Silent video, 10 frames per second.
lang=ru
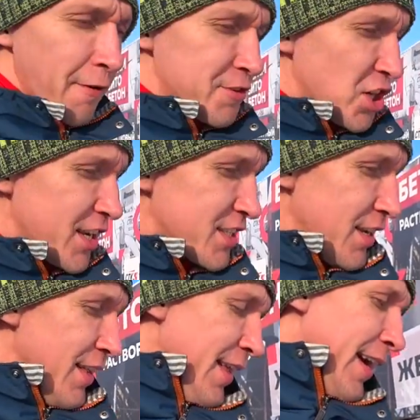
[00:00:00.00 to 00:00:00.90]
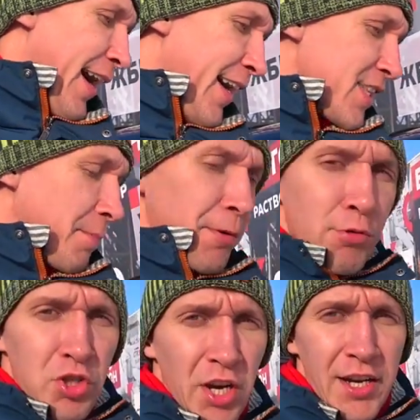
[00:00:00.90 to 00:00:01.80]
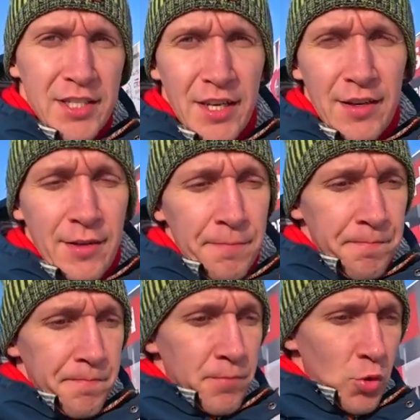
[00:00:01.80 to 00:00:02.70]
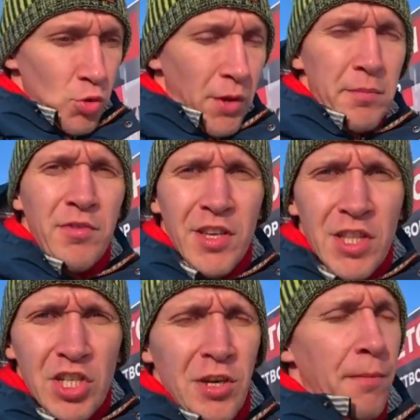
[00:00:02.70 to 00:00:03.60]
в час, а это получается ну там 2000